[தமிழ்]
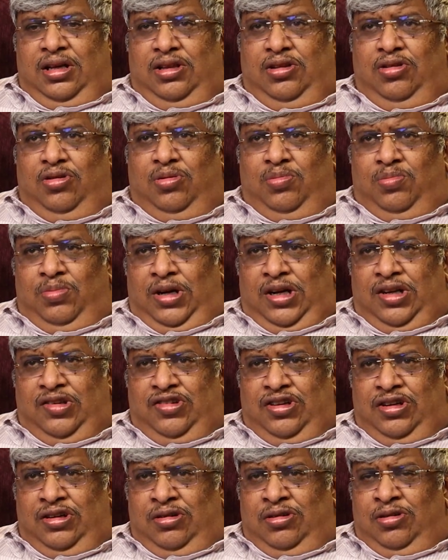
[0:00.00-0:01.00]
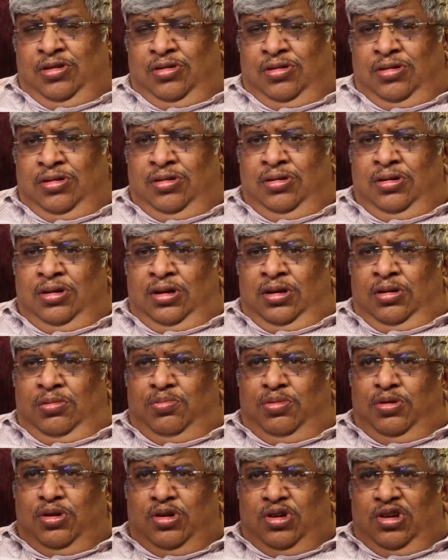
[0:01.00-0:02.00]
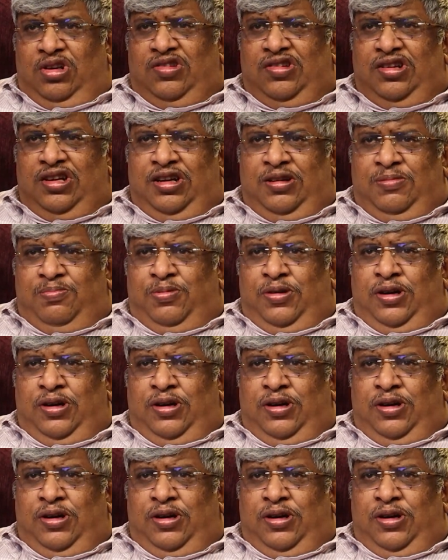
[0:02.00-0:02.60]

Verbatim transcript: எது ரொம்ப அர்ஜென்ட்டோ ப்ரொக்ராசினேட்